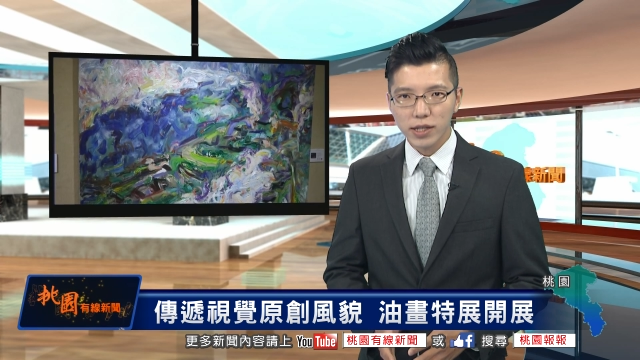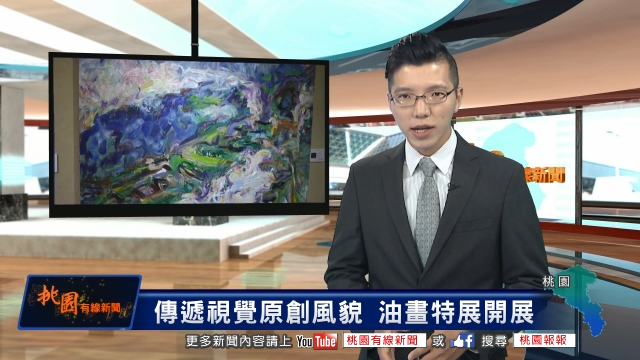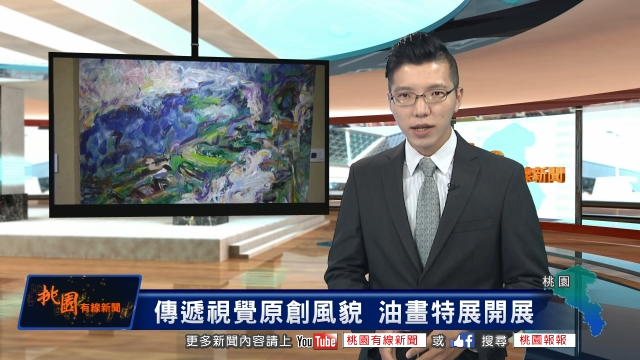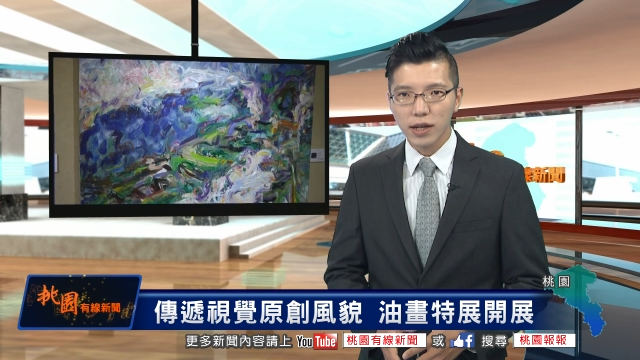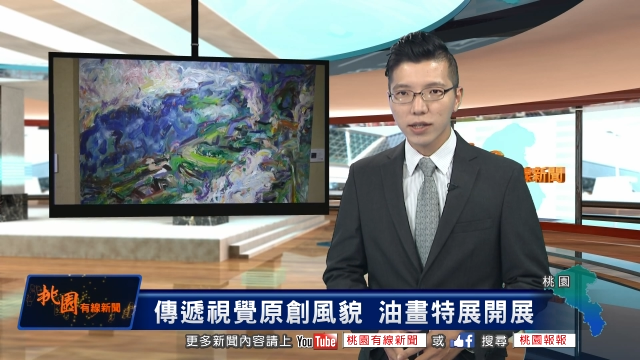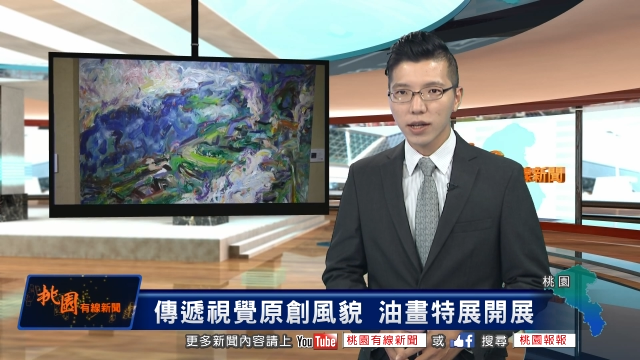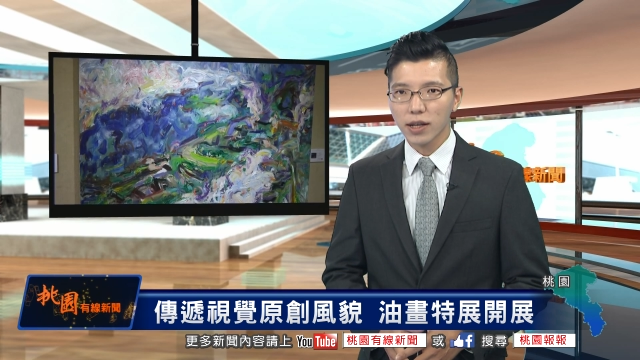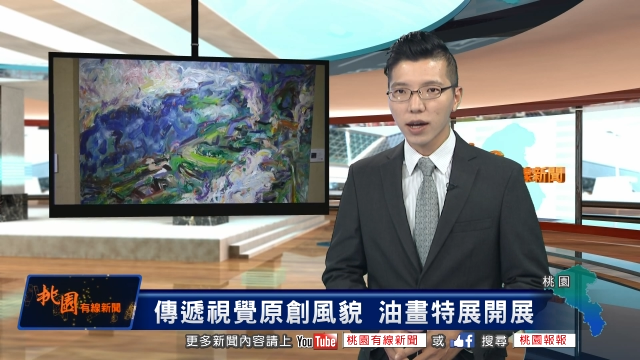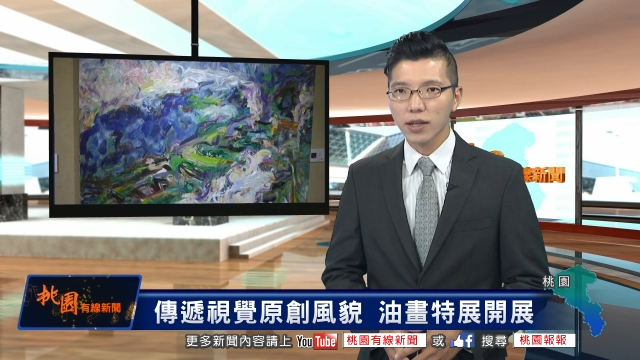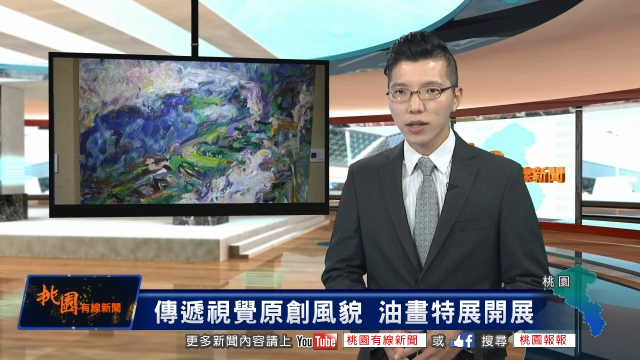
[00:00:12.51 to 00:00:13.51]
在地
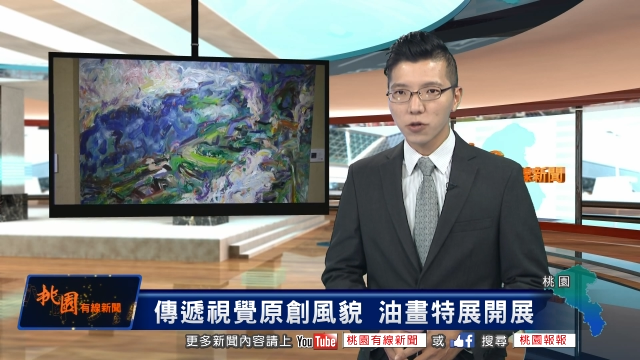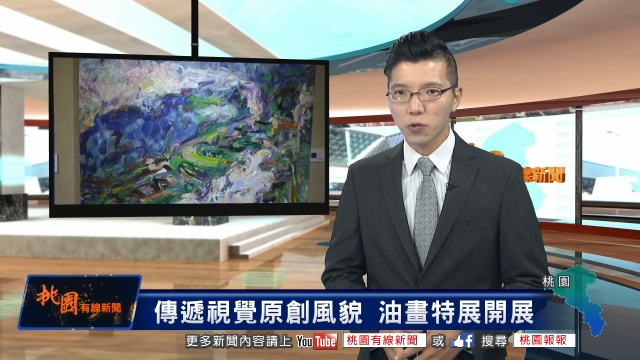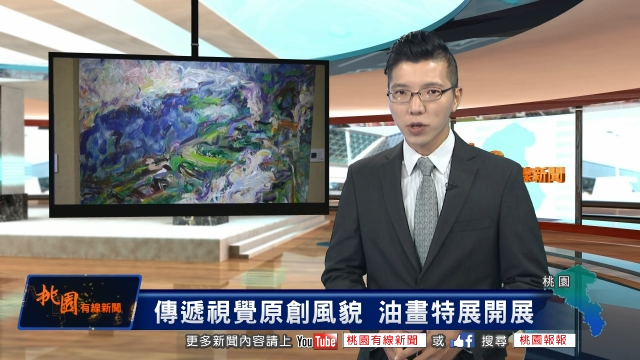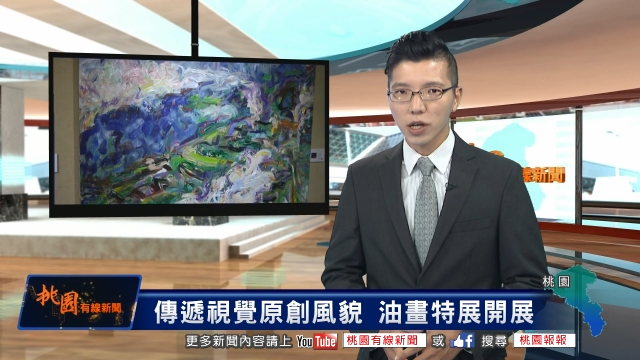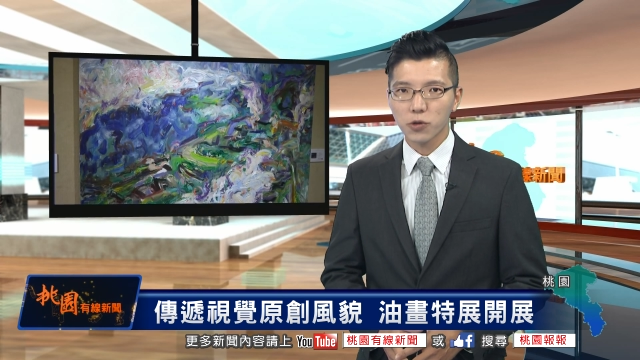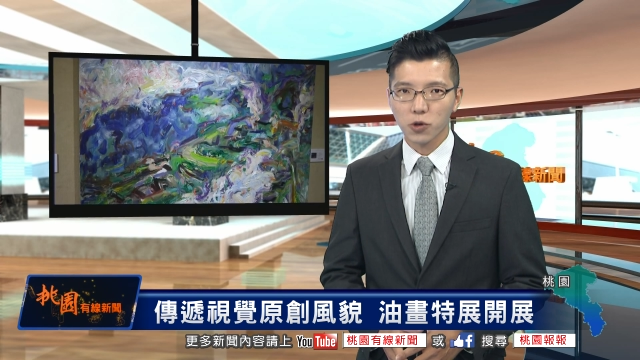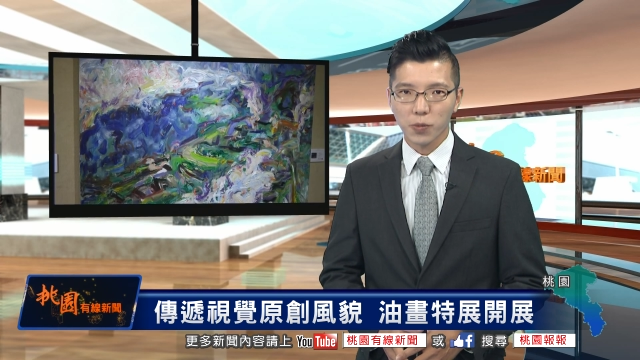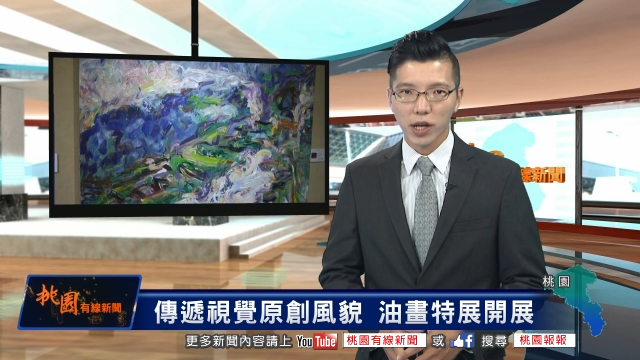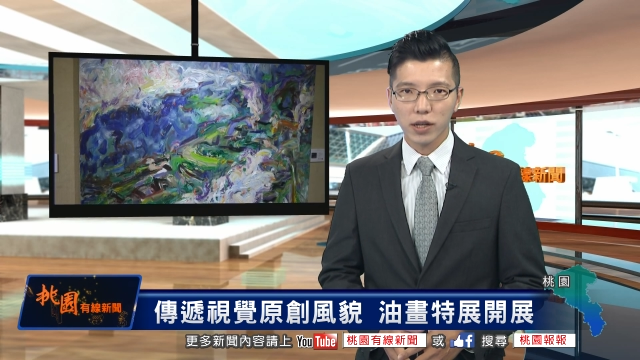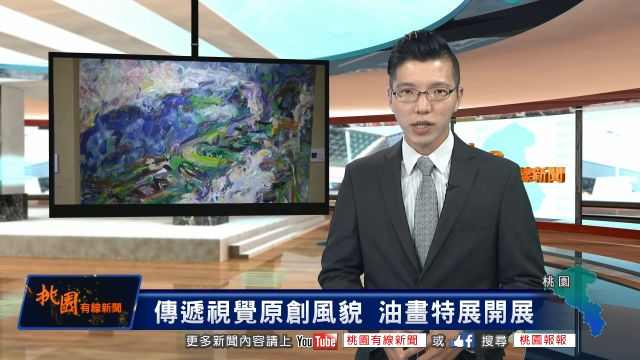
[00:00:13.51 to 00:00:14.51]
生态等主题举
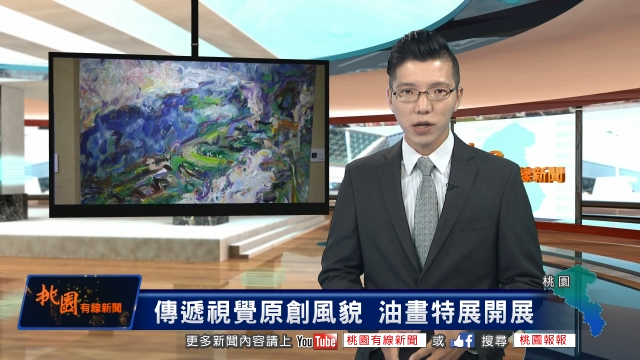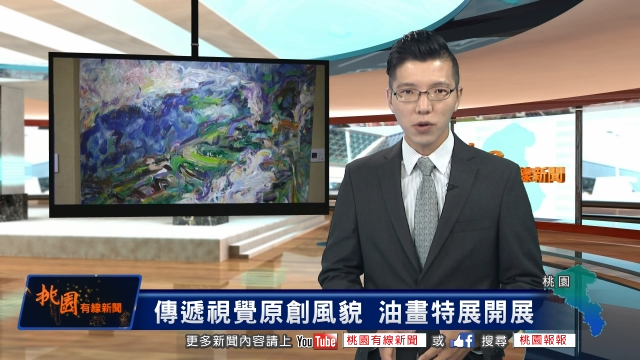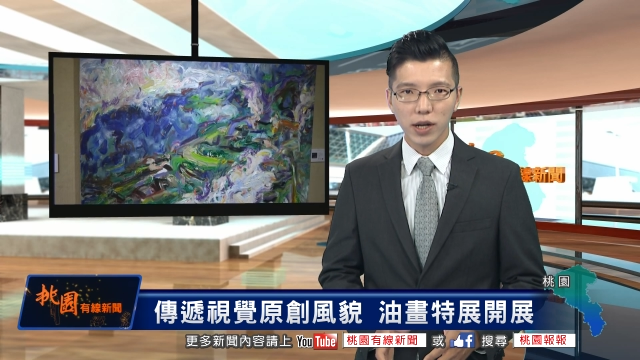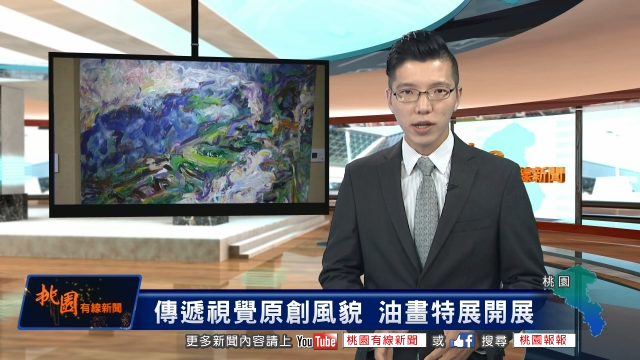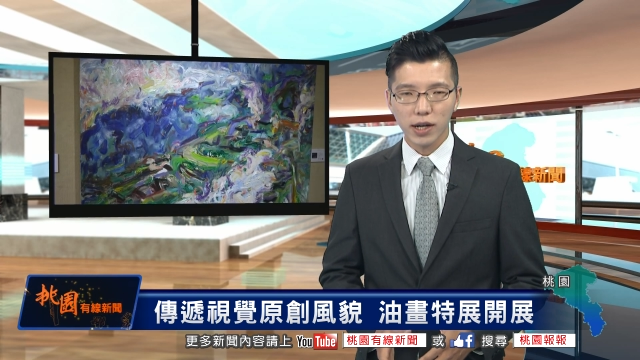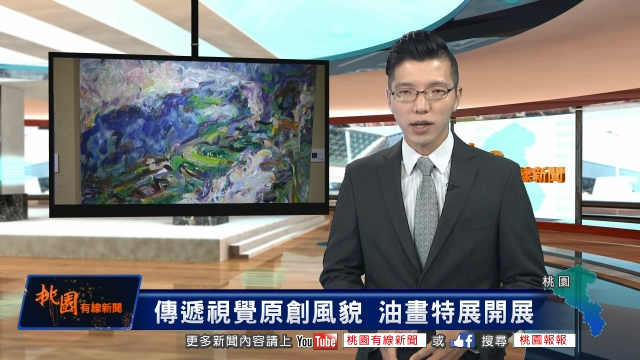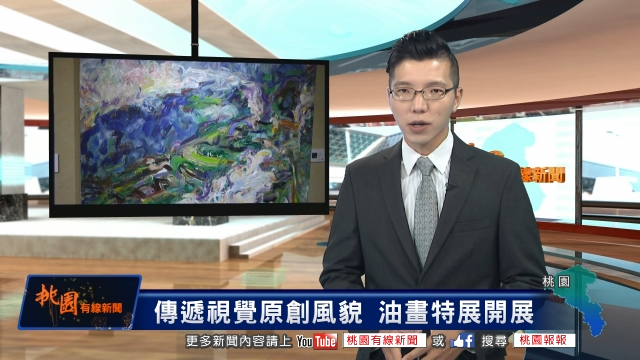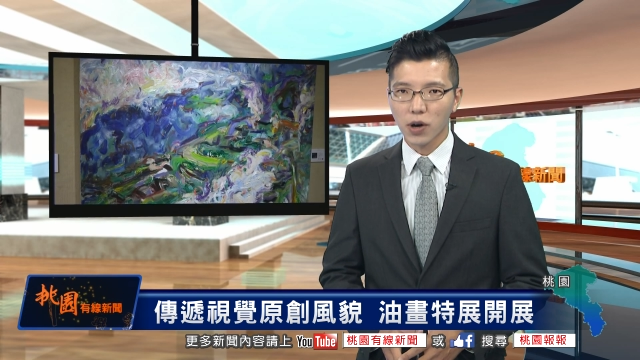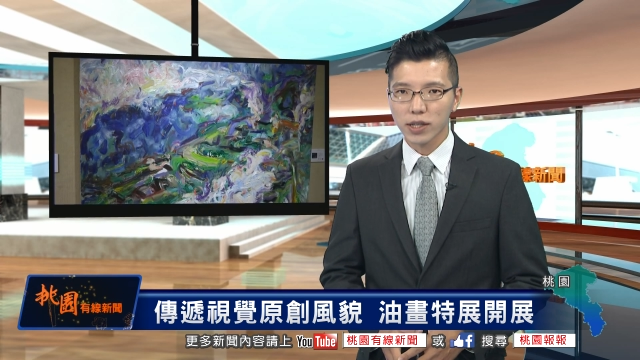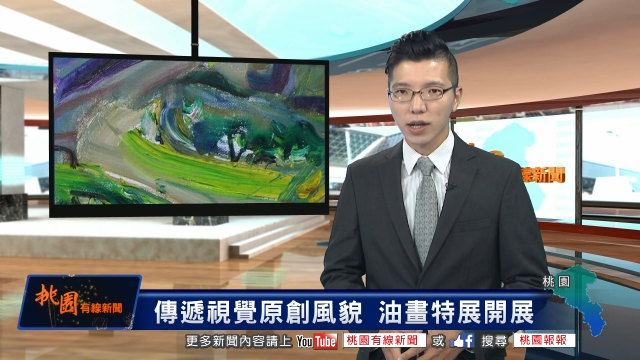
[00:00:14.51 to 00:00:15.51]
办了相关个
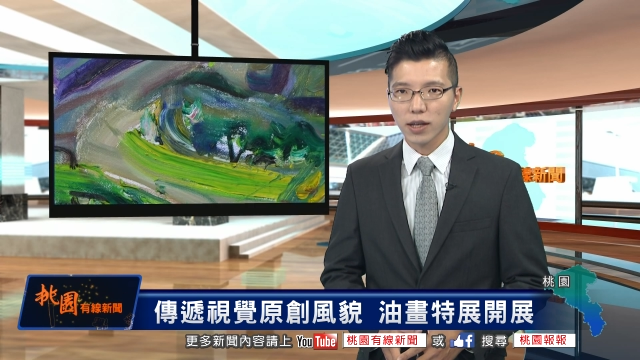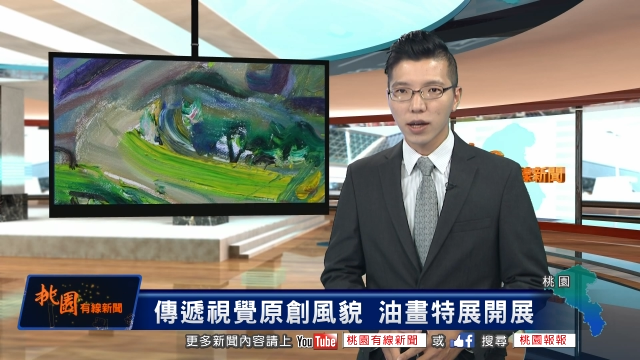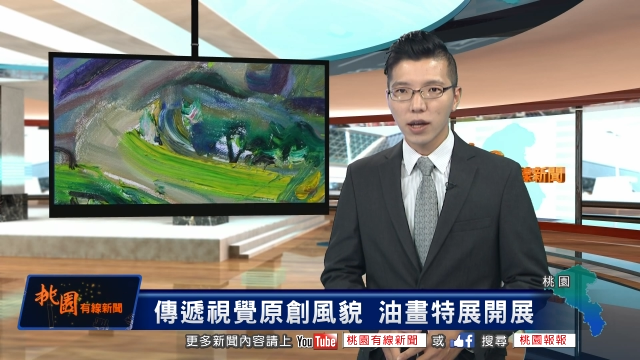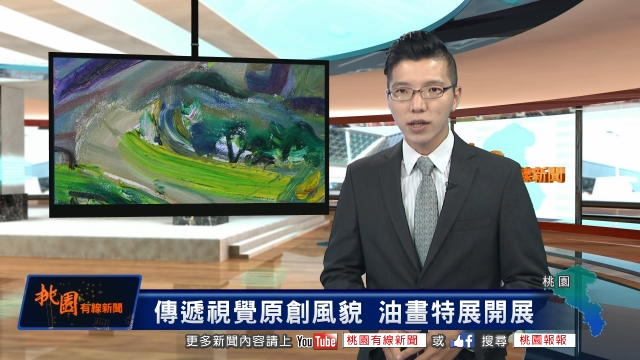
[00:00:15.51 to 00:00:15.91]
人画展，